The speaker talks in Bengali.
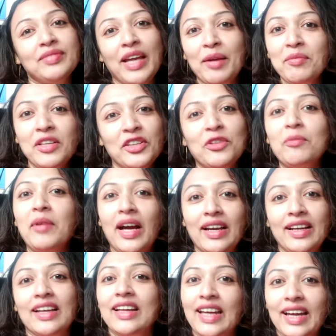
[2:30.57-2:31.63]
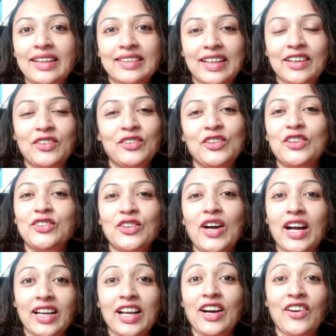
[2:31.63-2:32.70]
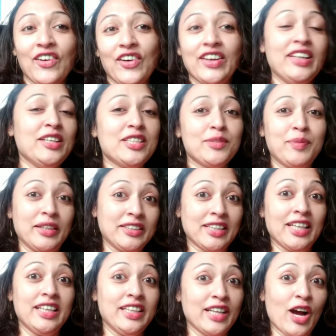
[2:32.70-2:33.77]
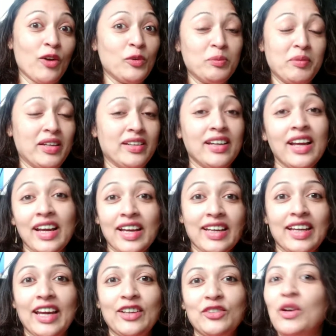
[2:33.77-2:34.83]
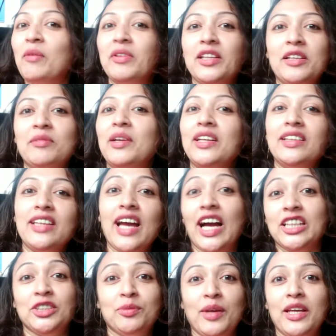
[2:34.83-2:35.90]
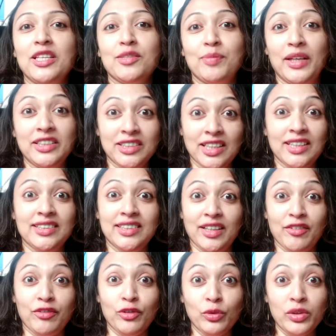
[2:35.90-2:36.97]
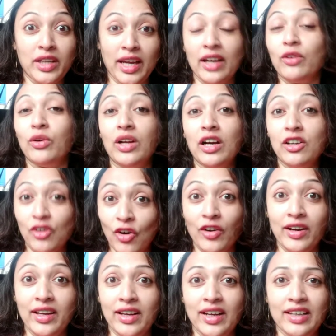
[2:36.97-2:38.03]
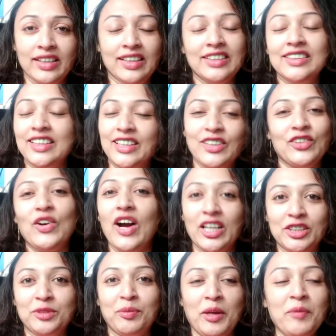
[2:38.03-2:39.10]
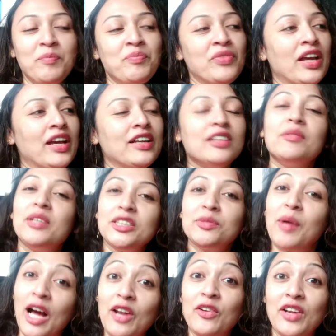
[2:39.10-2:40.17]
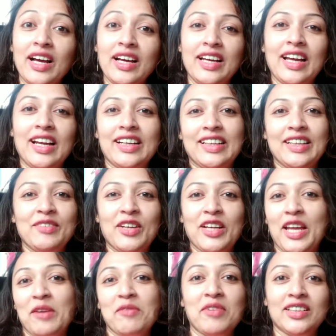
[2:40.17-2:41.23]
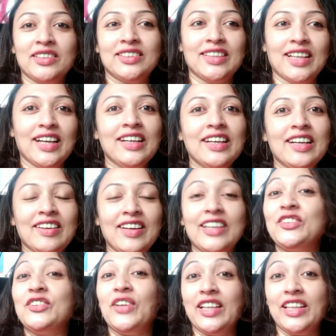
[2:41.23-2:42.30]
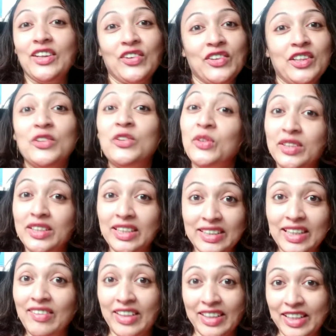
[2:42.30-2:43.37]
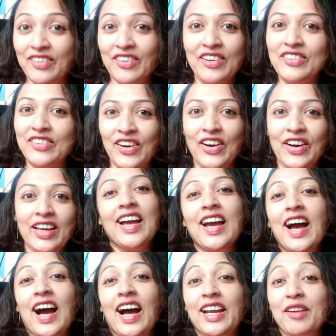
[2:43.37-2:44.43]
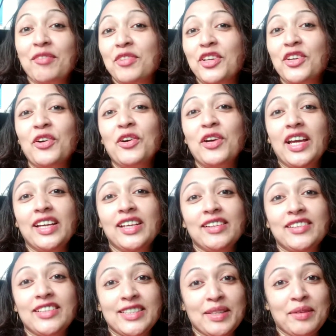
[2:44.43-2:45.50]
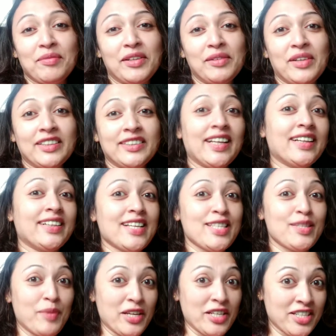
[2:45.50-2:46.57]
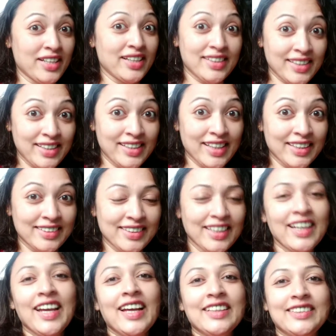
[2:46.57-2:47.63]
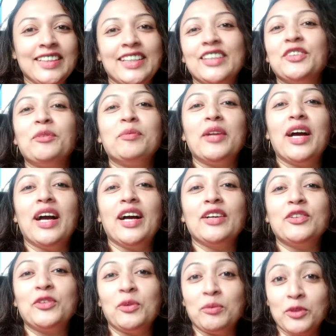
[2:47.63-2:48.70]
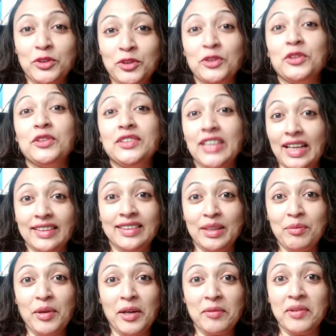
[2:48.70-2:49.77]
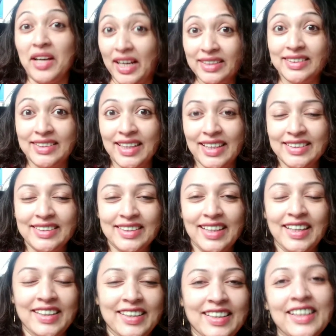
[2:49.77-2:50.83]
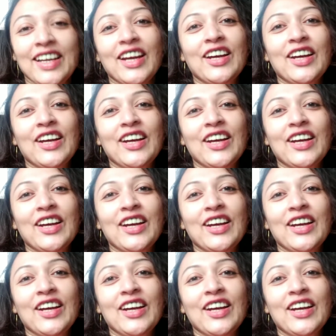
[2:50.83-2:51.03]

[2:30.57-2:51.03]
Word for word: এমনি তো বাইরের কেক টেকগুলো তো আনা হয় স্পেশালি নাহুমের কেক তো আমাদের বাড়িতে আসবেই স্পেশাল যে ফ্রুট কেক ওরা করে আর কি সেটা তো আসবেই তো বেশ ভালো লাগে আর কি মানে এই মাসটা একটু এদিক ওদিক ঘুরতে যাওয়াটাও হয় আর এমনিও এই ডিসেম্বর মাসে একটা স্পেশাল দিন আছে যেটা তোমরা ক্রমশ জানতে পারবে আস্তে আস্তে আর কি